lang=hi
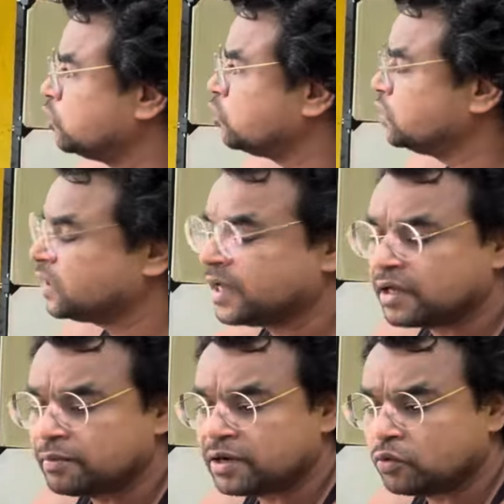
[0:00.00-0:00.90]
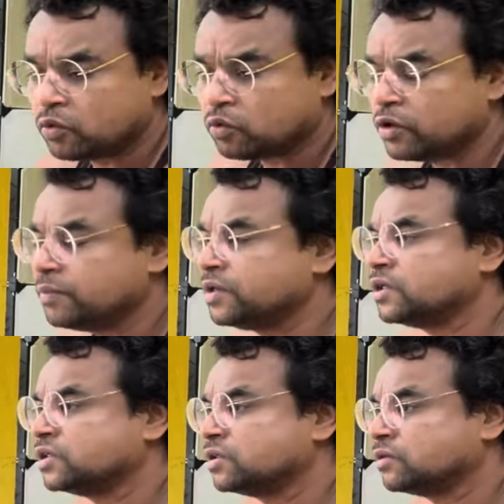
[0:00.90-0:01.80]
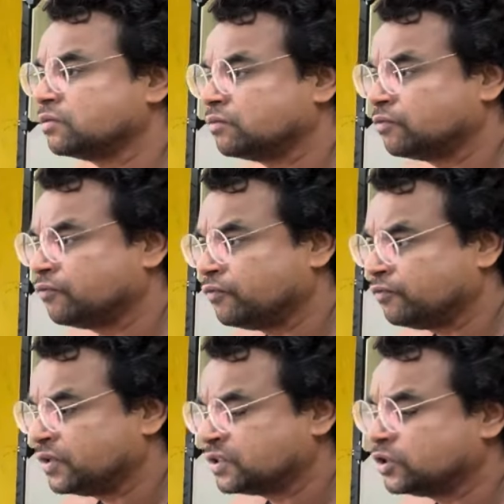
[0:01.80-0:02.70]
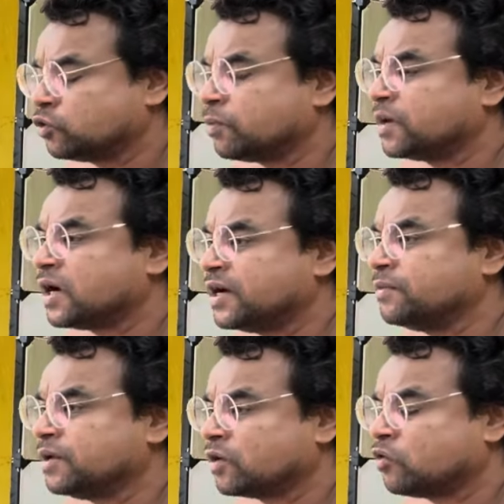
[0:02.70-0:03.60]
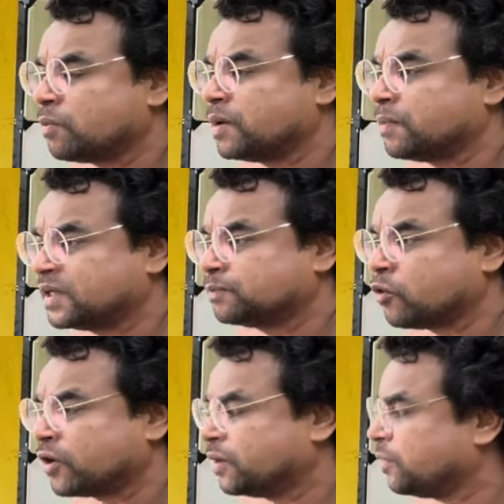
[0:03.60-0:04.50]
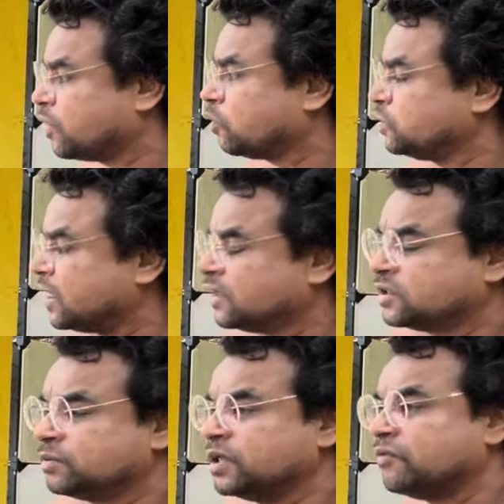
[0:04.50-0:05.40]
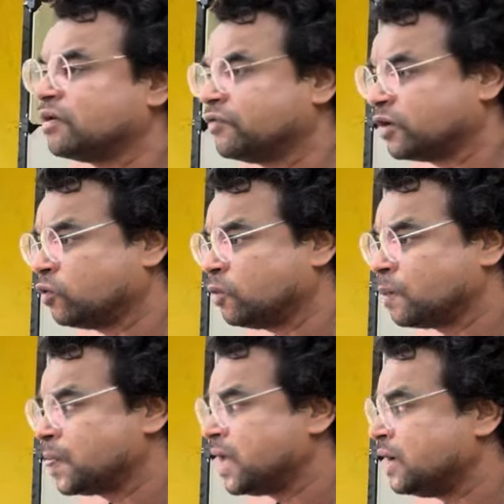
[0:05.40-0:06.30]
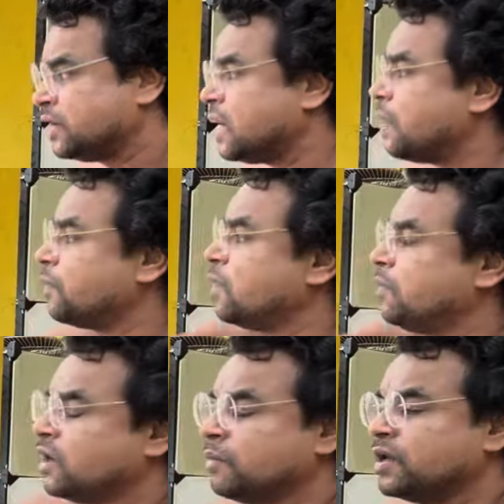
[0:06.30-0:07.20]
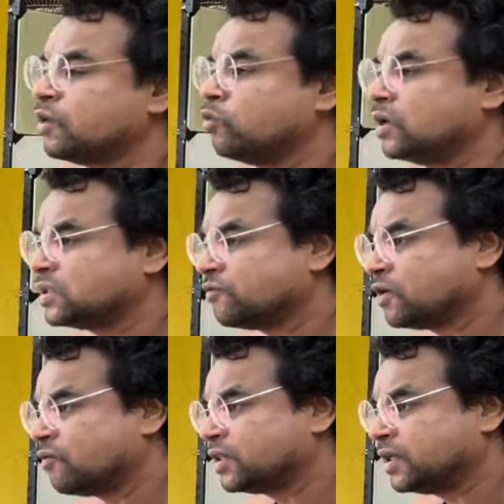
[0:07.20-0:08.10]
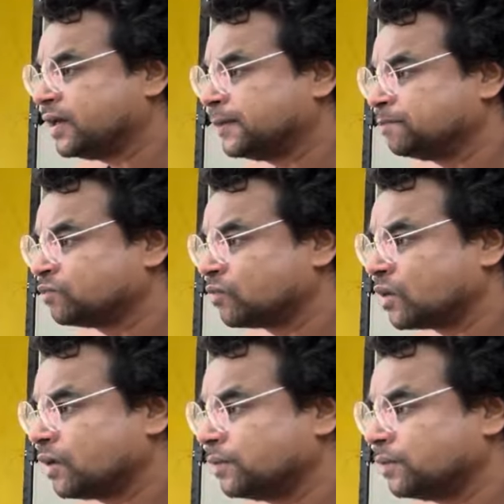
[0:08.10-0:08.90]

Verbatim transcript: बच्चों को सिखाया कि भी कोई भी चीज वेस्टेज हो अपना गाड़ी में रखो अपने पास पॉकेट में रखो जहाँ डस्टबिन है वहां फेंको यहाँ पर हम हर महीने कूड़ा साफ करवाते हैं हम्म।